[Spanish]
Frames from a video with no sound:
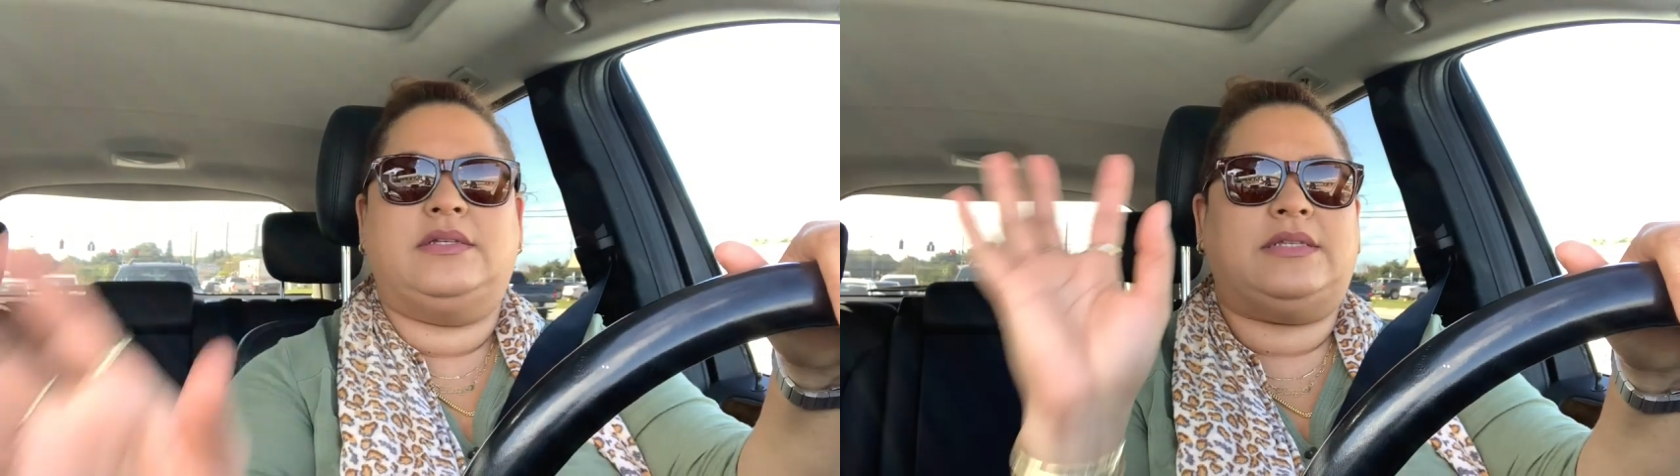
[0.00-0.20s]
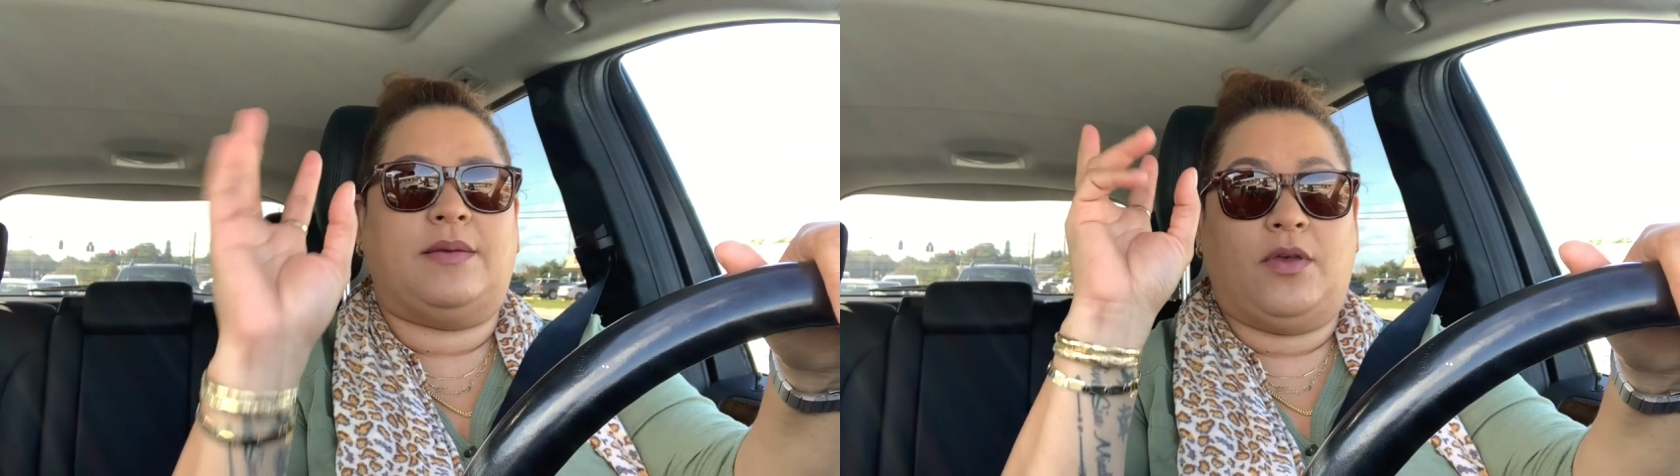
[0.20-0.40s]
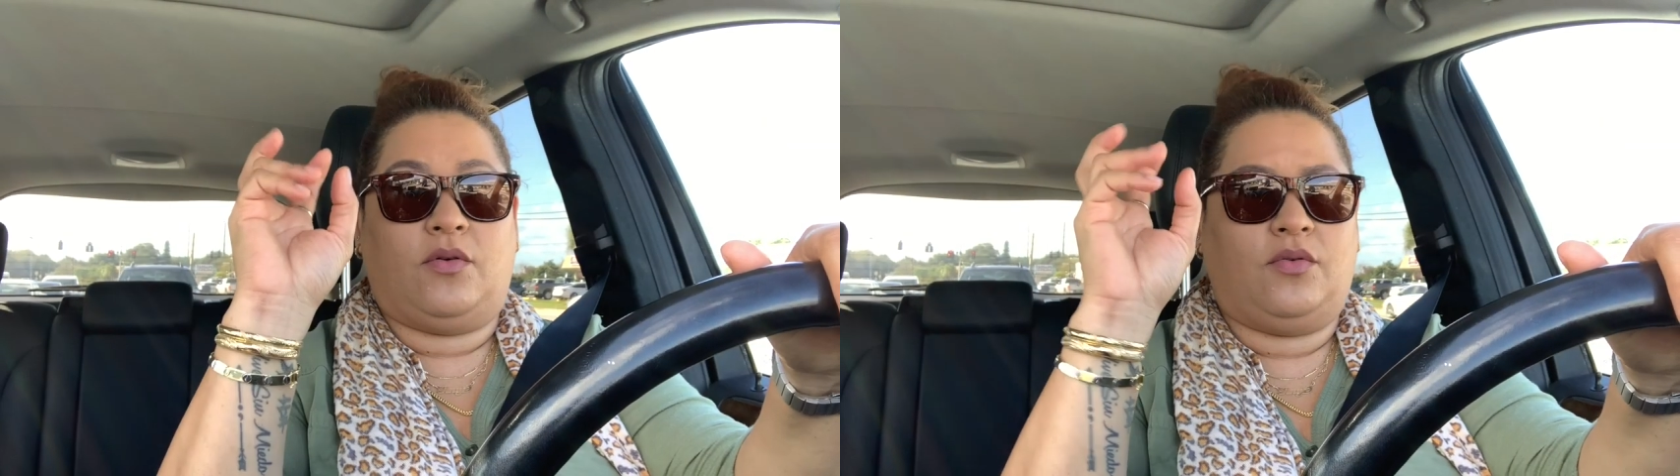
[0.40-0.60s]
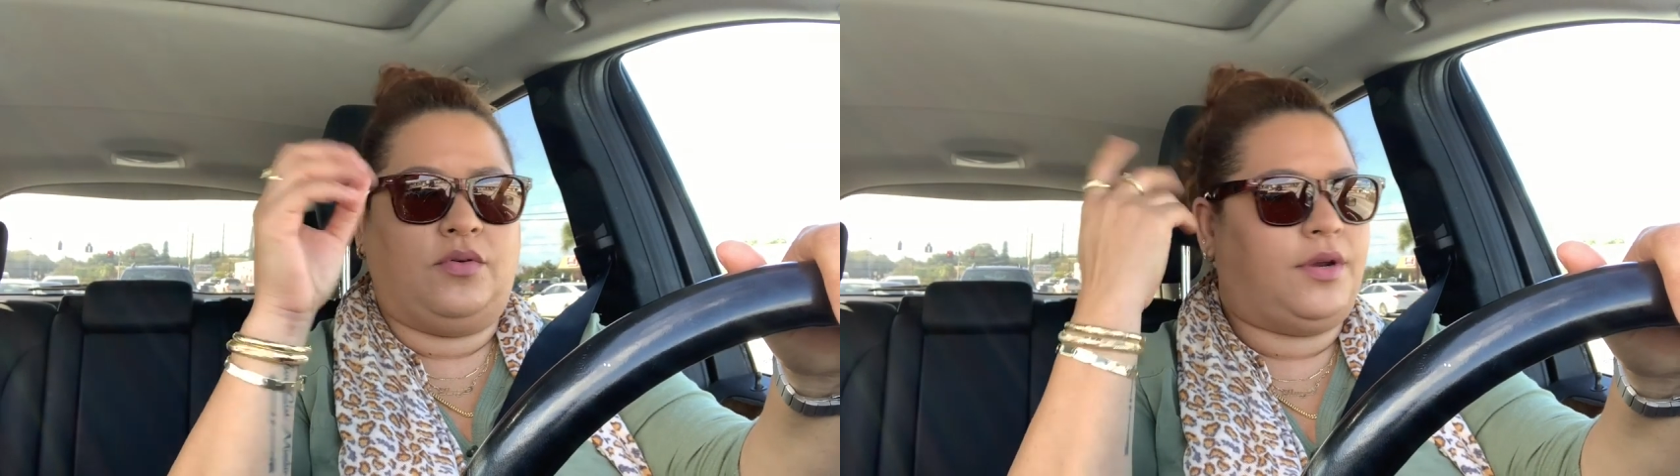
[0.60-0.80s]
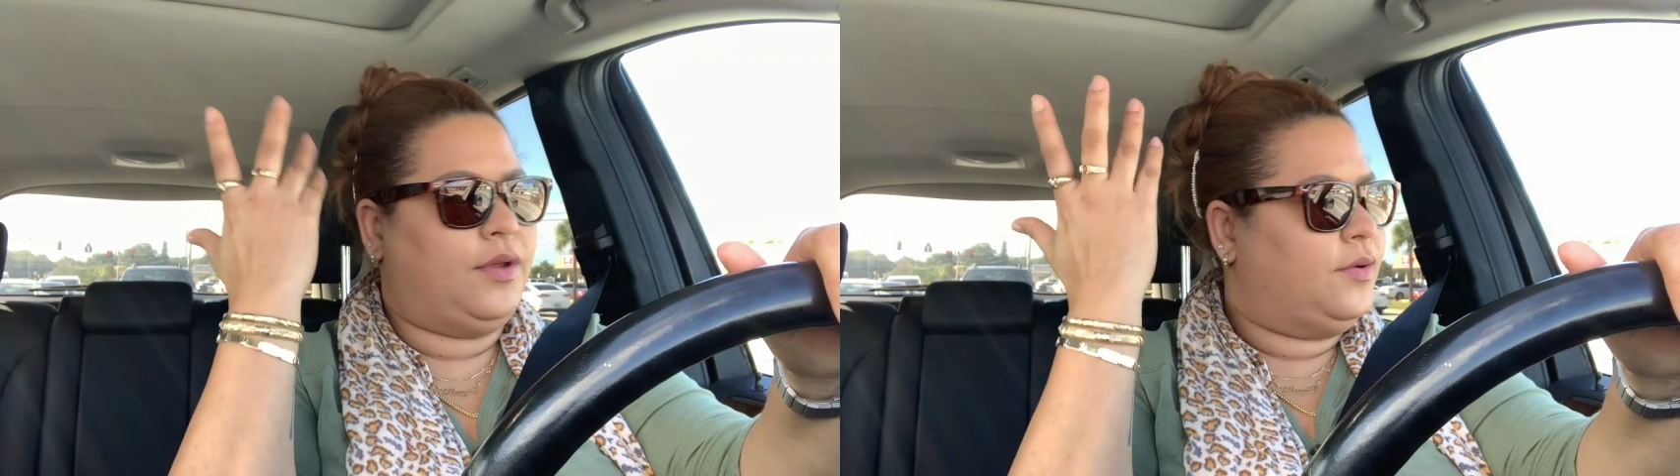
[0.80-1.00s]
se me
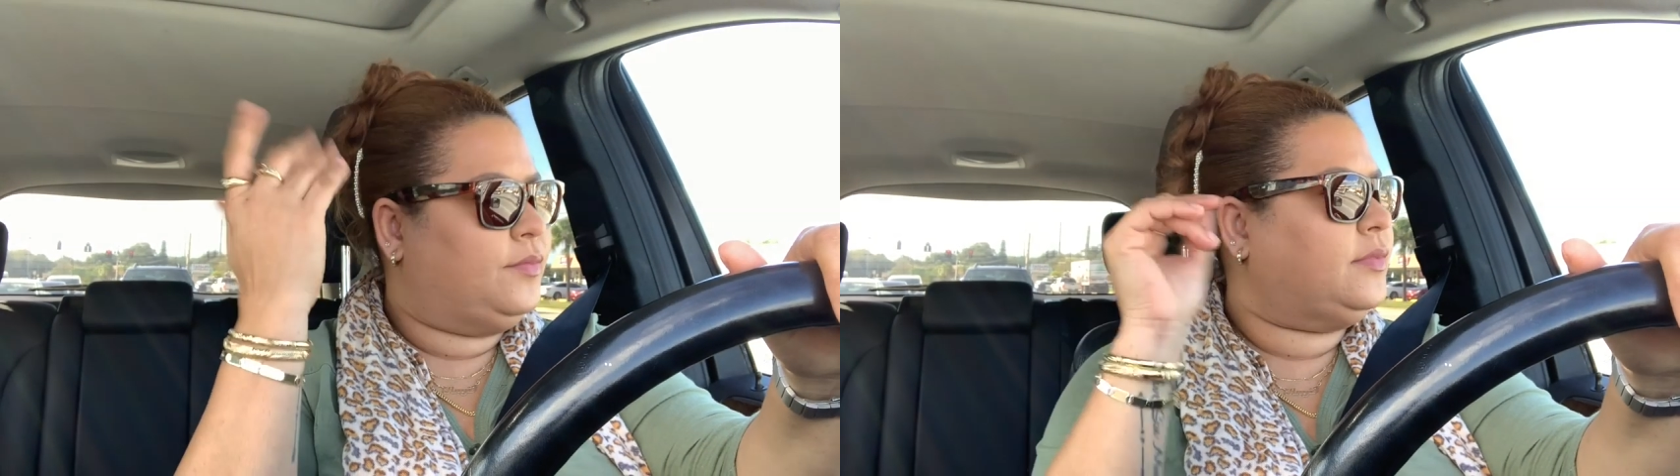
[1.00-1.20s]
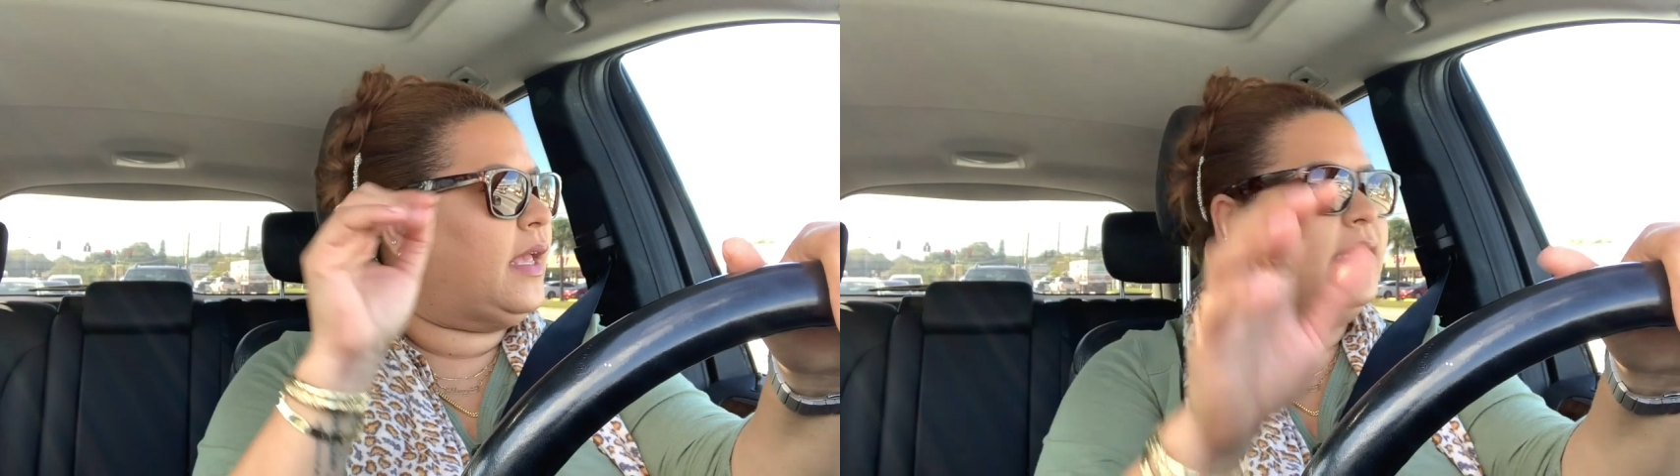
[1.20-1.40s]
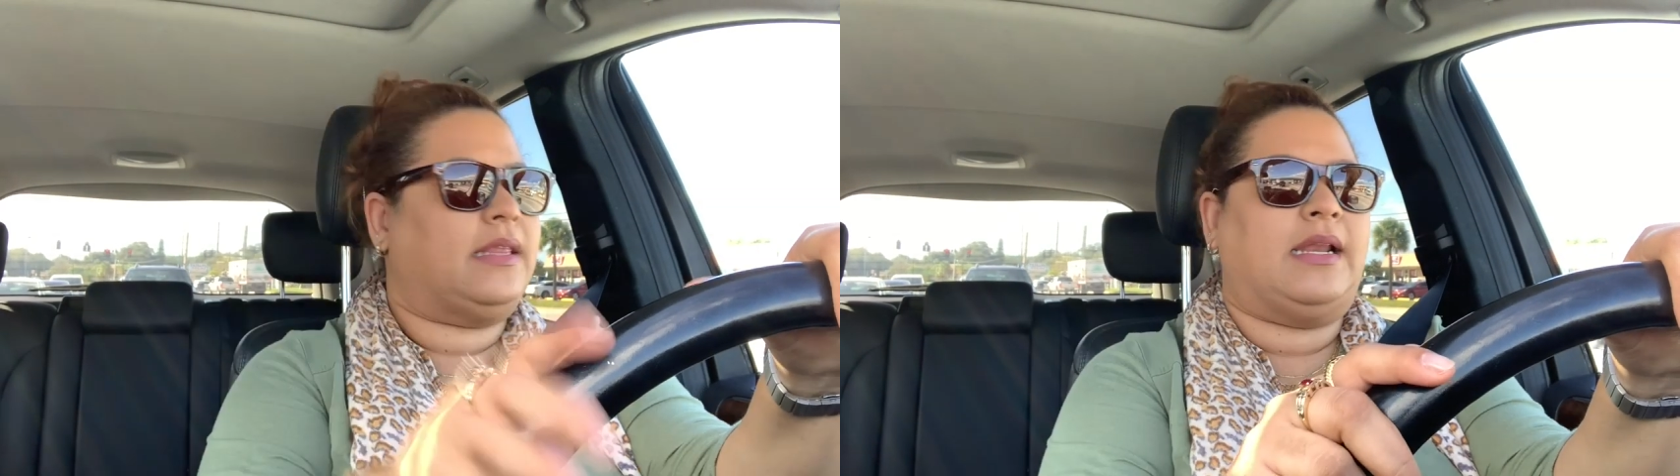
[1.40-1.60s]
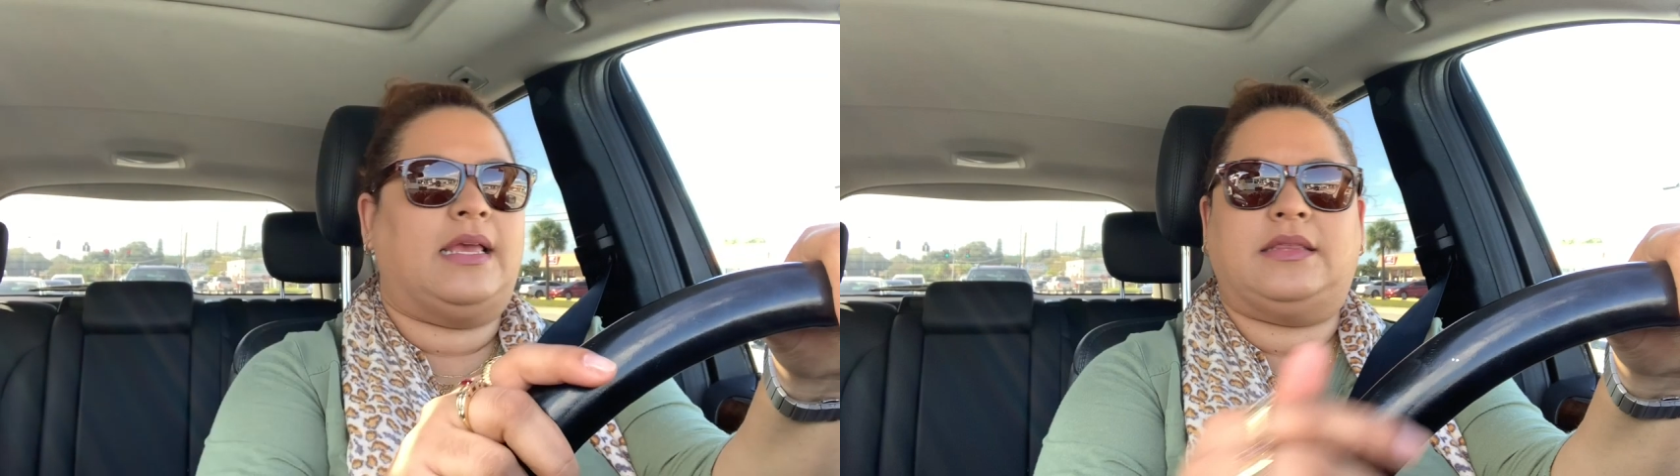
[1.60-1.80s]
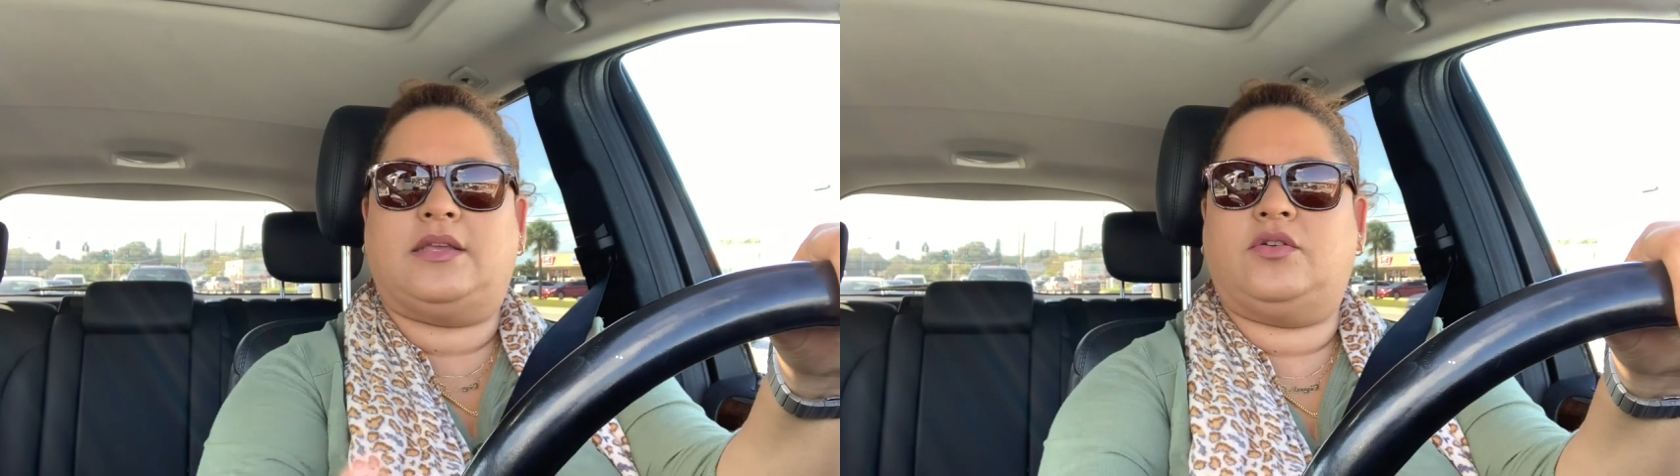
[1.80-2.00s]
ocurrió, que
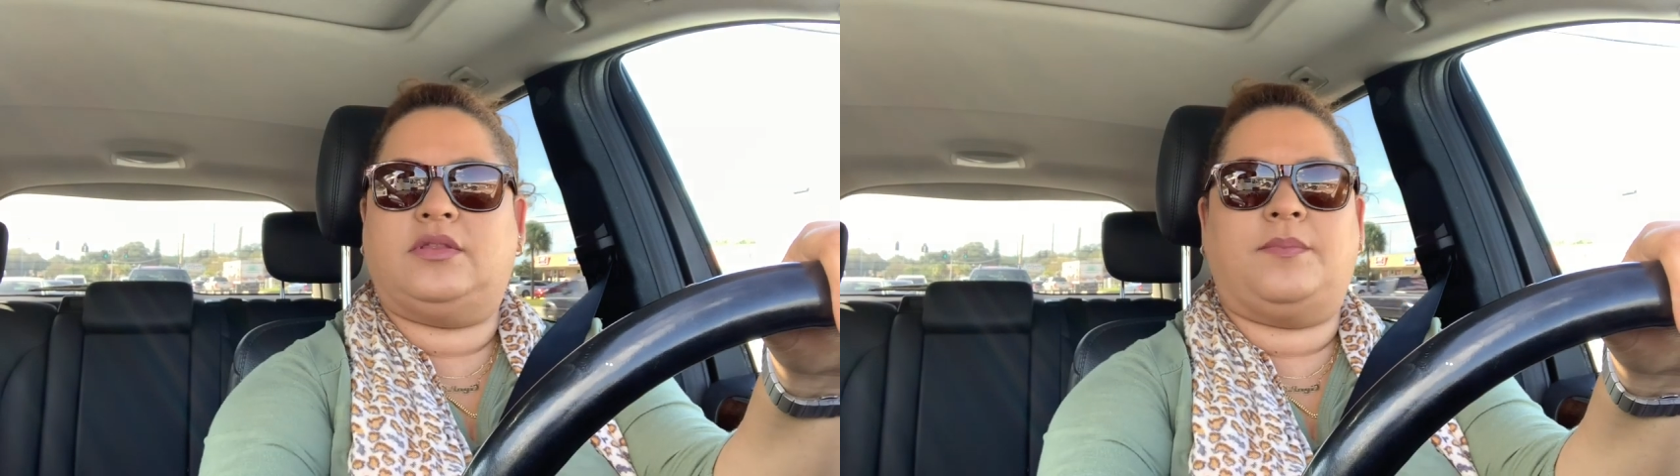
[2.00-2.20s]
inteligente yo,